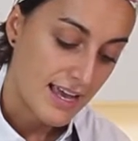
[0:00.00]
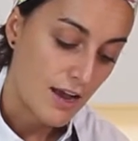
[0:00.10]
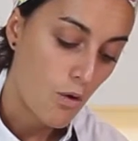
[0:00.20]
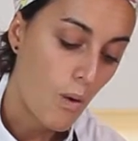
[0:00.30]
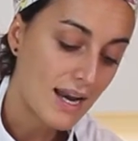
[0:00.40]

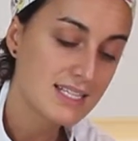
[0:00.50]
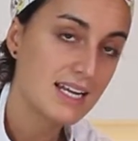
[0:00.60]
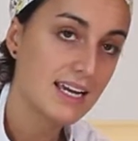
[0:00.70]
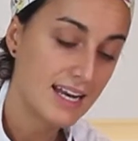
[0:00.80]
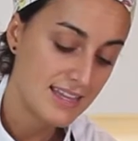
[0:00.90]
¿Cuál es
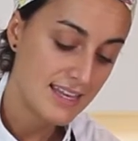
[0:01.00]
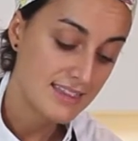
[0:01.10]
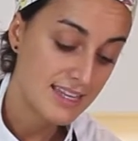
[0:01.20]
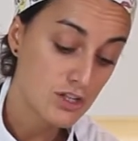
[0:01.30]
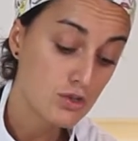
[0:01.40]
el
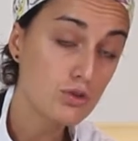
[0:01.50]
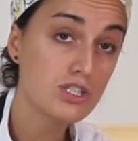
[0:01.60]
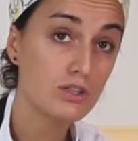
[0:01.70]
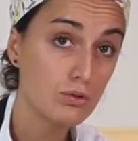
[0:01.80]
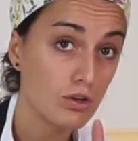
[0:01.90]
ingrediente
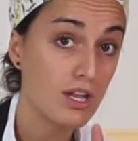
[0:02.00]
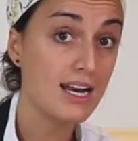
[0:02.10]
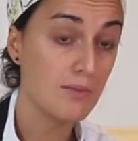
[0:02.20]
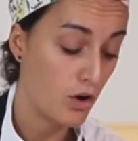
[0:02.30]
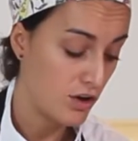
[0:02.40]
sustituto del
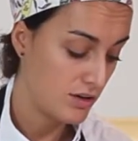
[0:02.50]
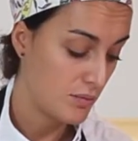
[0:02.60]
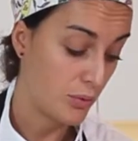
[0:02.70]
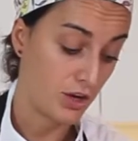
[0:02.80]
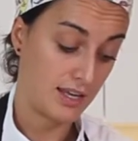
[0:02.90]
limón?
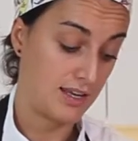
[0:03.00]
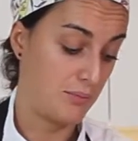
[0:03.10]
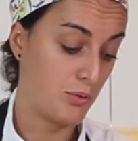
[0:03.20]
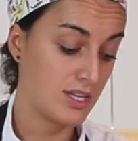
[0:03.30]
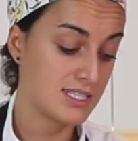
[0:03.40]

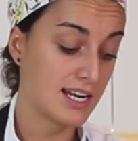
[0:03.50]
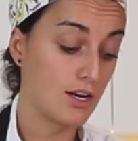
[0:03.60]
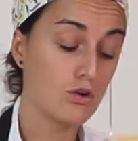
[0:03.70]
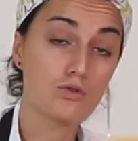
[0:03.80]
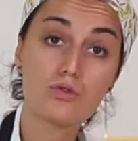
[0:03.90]
Porque puede ser que
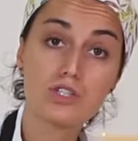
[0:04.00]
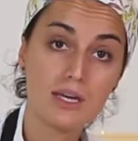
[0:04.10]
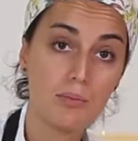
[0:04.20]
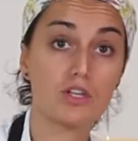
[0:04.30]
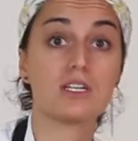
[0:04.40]
no nos
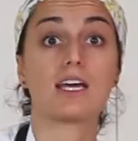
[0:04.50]
guste, puede ser